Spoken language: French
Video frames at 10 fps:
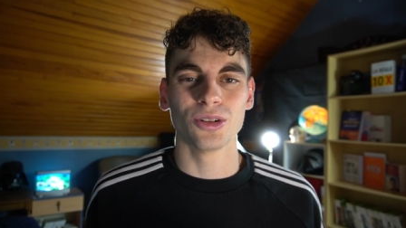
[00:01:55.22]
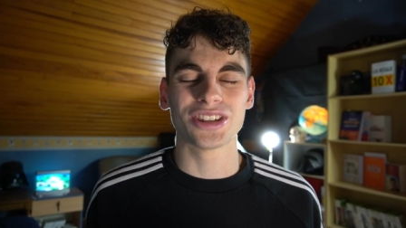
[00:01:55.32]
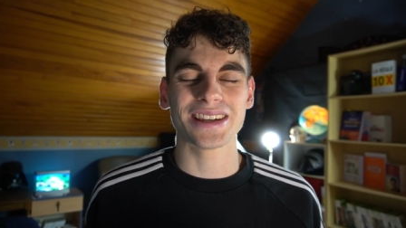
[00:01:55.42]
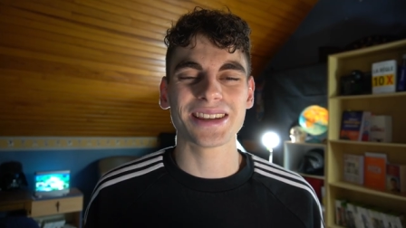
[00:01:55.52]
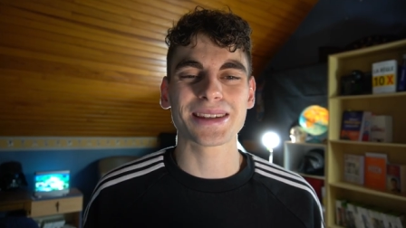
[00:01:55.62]

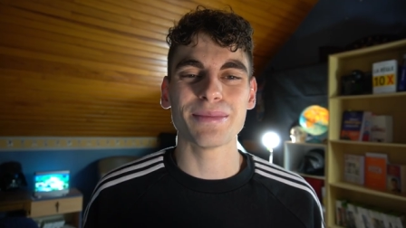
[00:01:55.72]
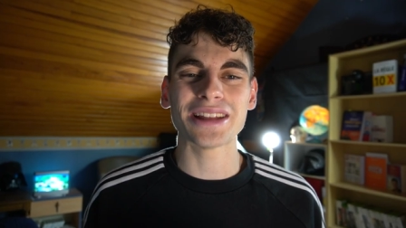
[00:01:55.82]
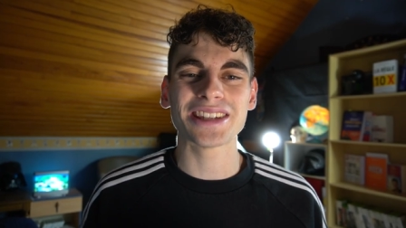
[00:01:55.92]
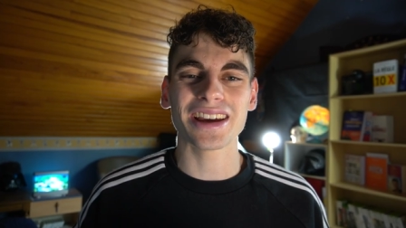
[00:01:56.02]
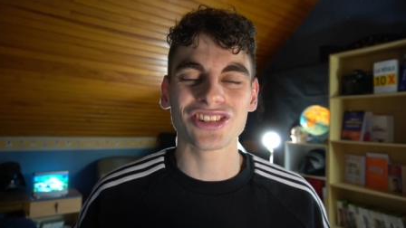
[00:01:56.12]
Ok, c'est
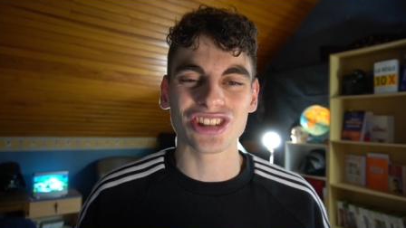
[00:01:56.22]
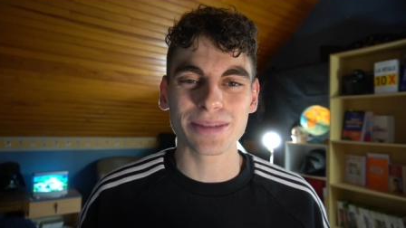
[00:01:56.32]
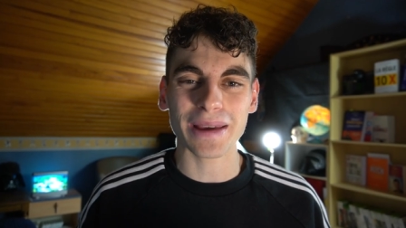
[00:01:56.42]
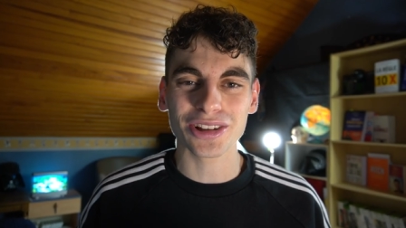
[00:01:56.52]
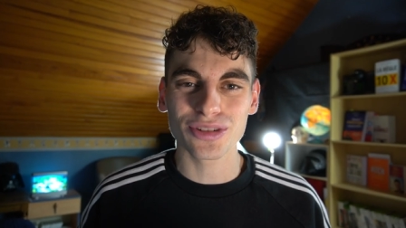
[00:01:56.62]
Mathias,
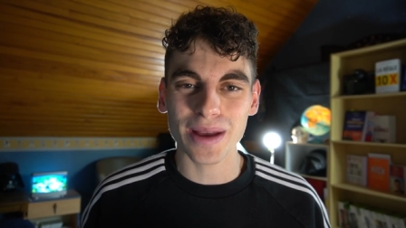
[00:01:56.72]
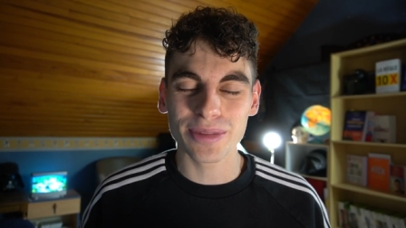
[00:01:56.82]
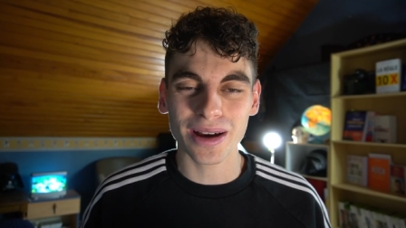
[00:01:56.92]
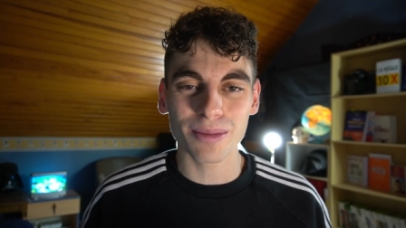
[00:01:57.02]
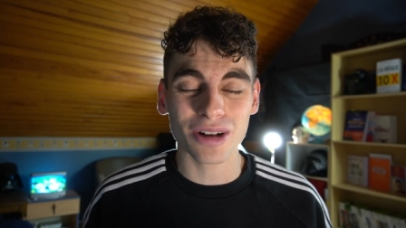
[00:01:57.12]
j'espère que tu vas
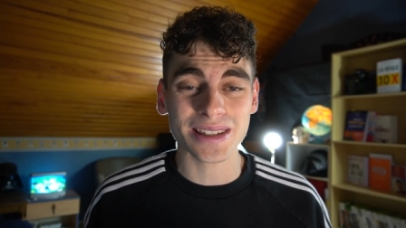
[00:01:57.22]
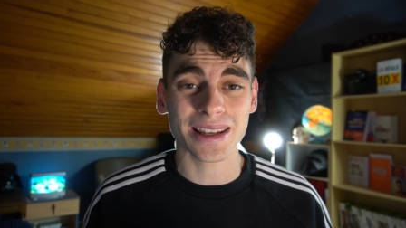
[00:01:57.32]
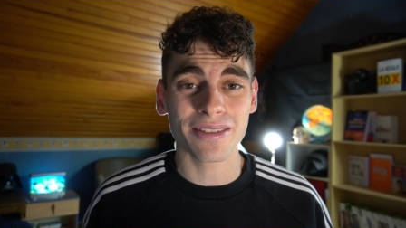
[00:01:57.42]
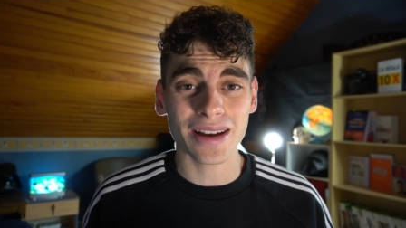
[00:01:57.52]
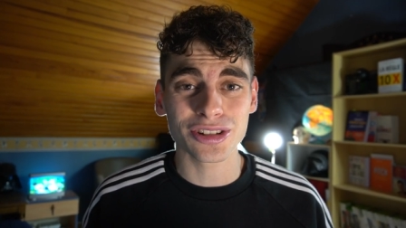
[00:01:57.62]
bien. Moi,
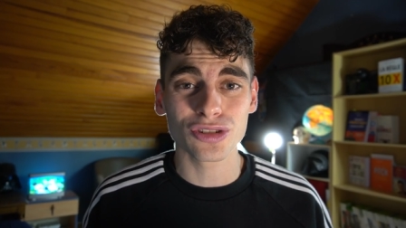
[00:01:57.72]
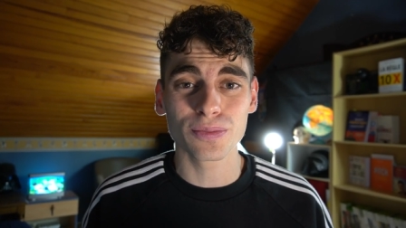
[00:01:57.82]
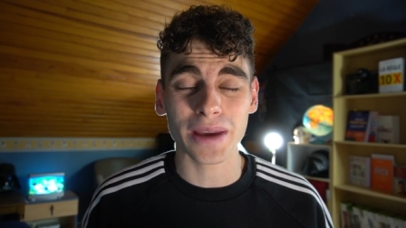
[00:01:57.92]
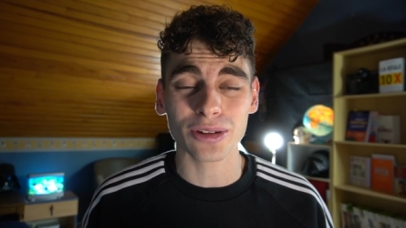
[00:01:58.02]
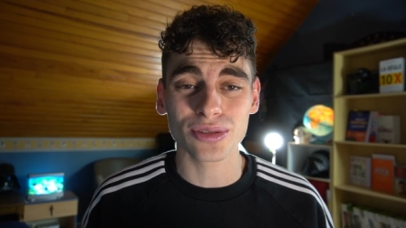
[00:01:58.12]
ça va
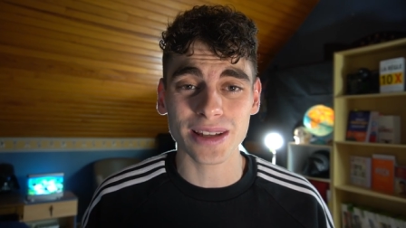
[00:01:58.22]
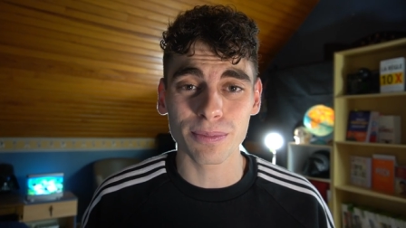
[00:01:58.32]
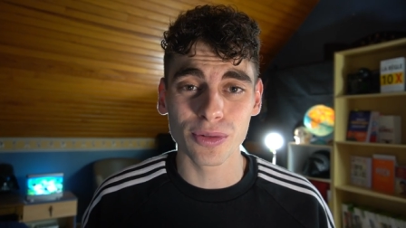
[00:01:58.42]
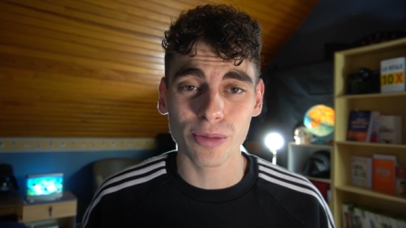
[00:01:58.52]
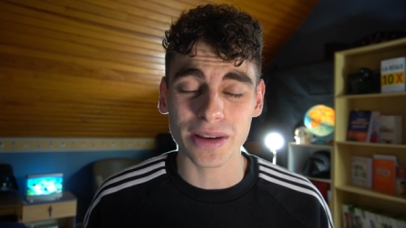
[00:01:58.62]
super tout
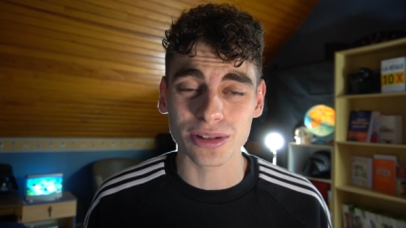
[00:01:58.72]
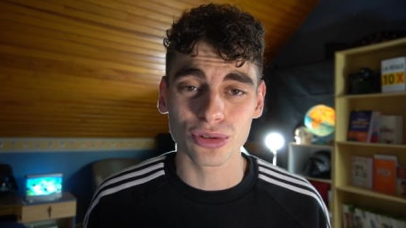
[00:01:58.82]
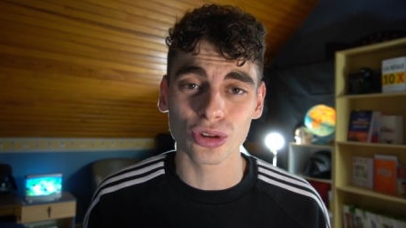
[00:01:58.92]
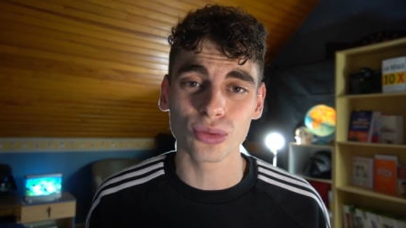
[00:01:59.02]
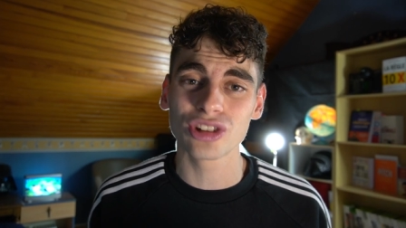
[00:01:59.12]
simplement parce
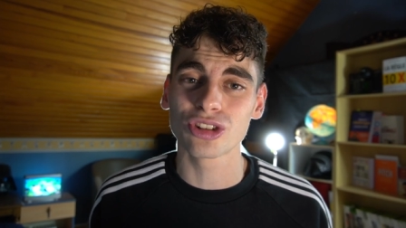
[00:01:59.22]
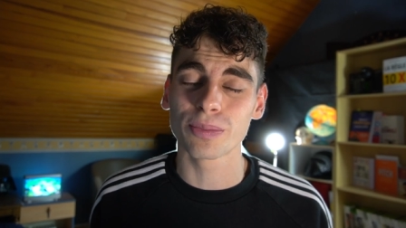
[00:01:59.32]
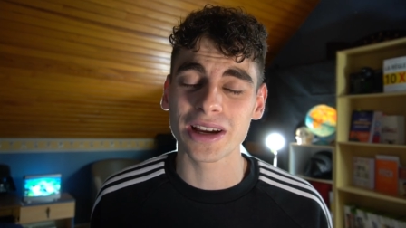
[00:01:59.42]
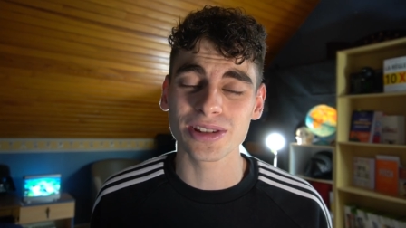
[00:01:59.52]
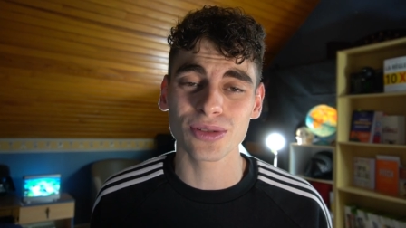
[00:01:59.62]
qu'aujourd'hui, je te
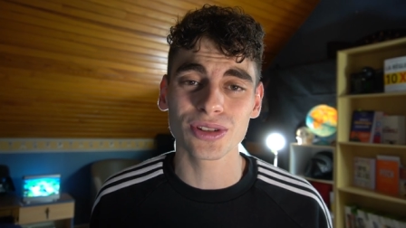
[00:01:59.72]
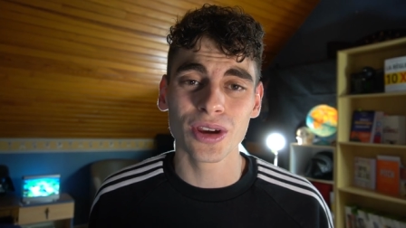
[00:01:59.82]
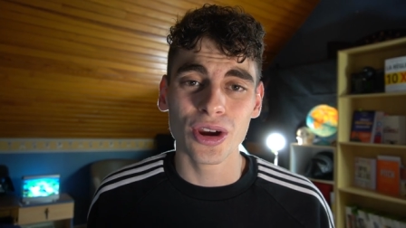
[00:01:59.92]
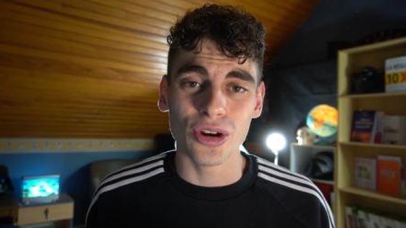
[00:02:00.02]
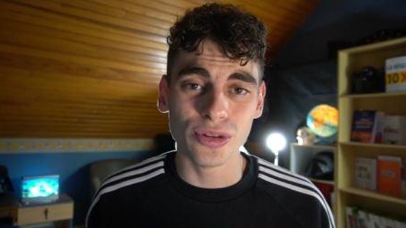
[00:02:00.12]
présente
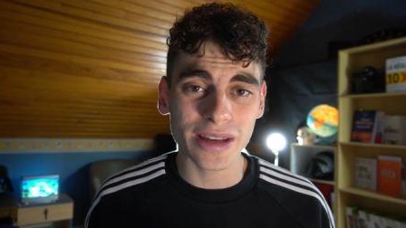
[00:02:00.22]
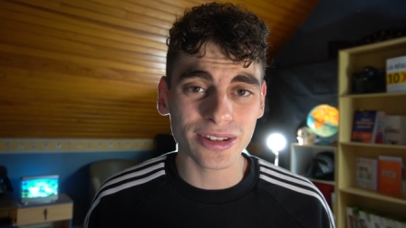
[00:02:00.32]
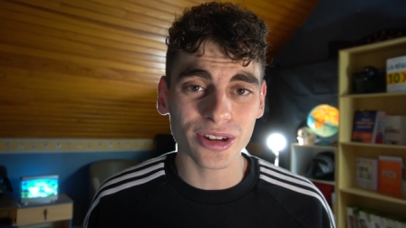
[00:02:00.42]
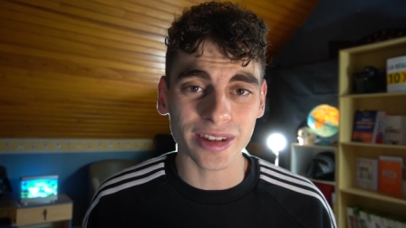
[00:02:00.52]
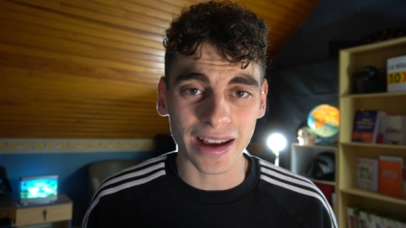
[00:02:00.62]
une
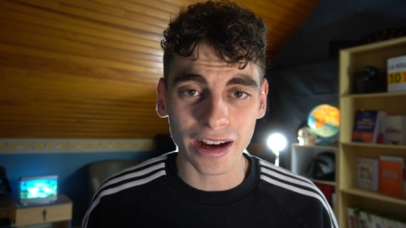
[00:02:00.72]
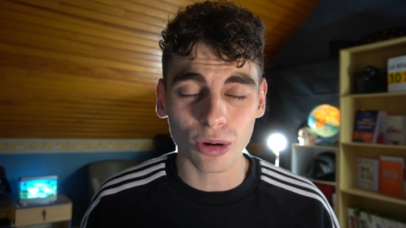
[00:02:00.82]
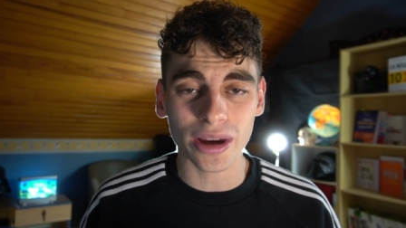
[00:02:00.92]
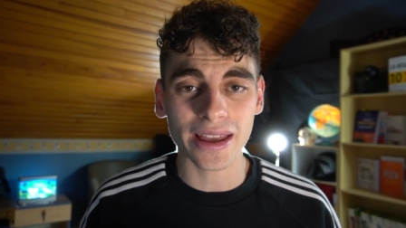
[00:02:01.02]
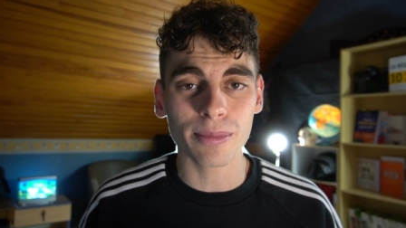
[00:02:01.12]
méthode
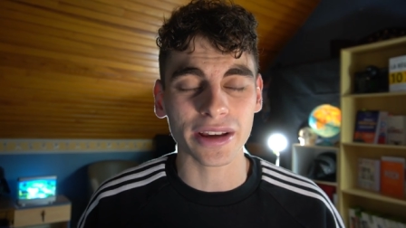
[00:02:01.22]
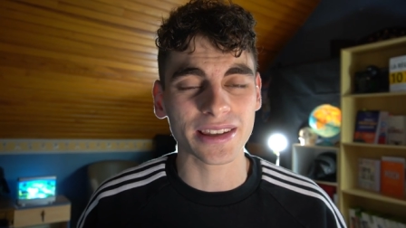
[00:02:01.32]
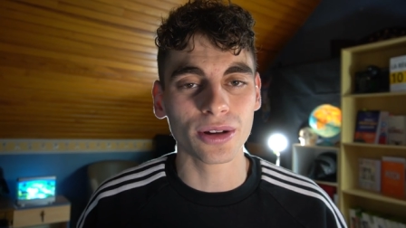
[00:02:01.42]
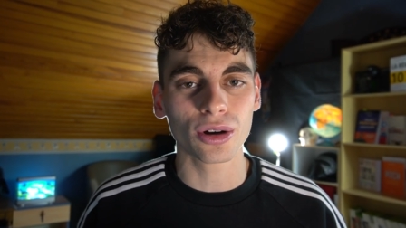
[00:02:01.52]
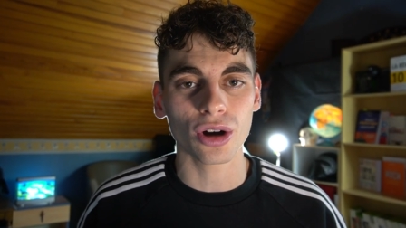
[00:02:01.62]
incroyable
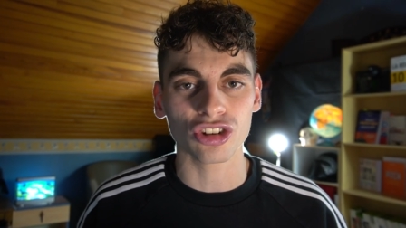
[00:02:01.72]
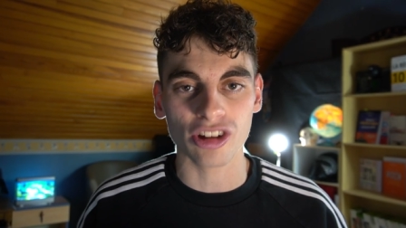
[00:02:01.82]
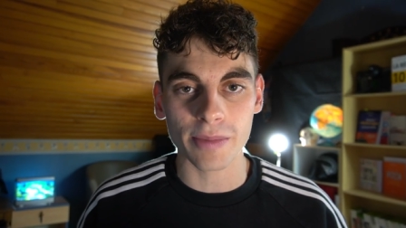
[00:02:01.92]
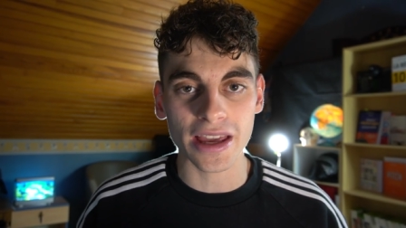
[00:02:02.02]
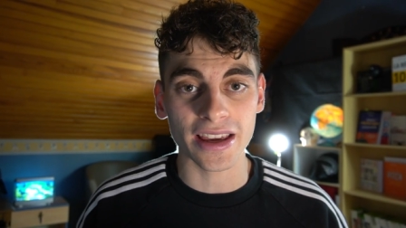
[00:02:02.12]
qui n'a encore
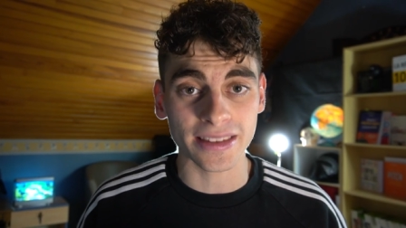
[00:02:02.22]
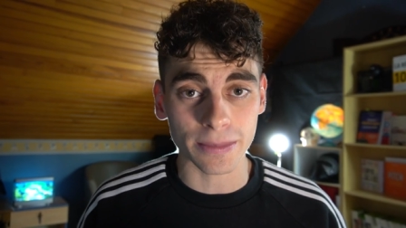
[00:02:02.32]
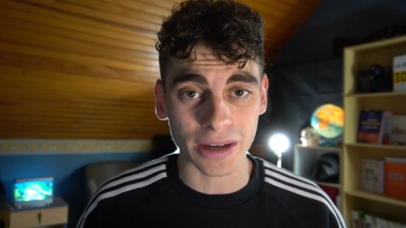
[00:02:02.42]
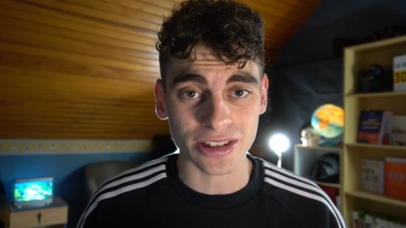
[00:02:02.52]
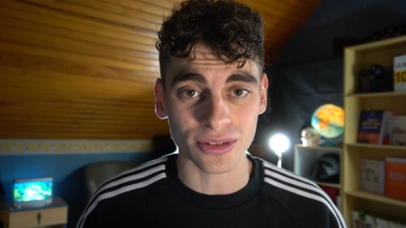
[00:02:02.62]
jamais
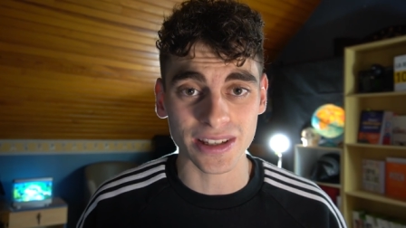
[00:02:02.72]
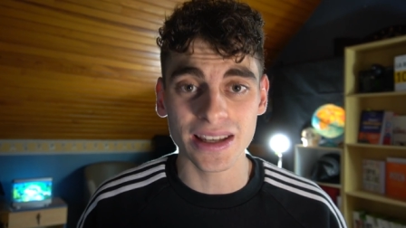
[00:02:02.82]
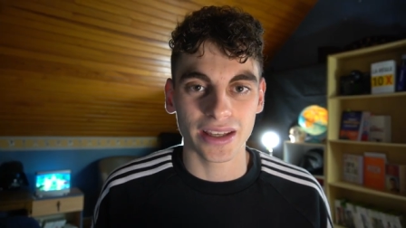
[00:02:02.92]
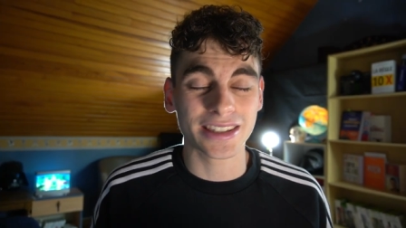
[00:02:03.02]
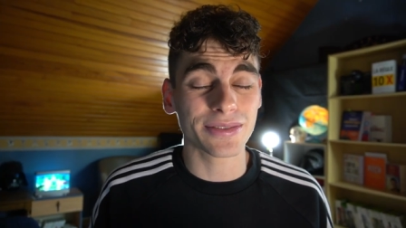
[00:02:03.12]
été
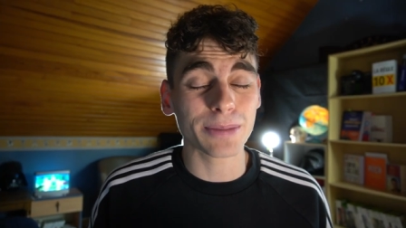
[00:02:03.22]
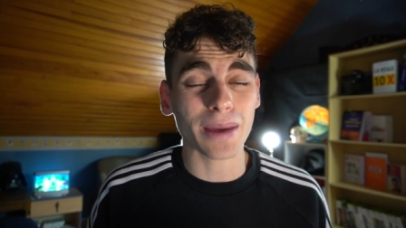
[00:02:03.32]
présentée et qui va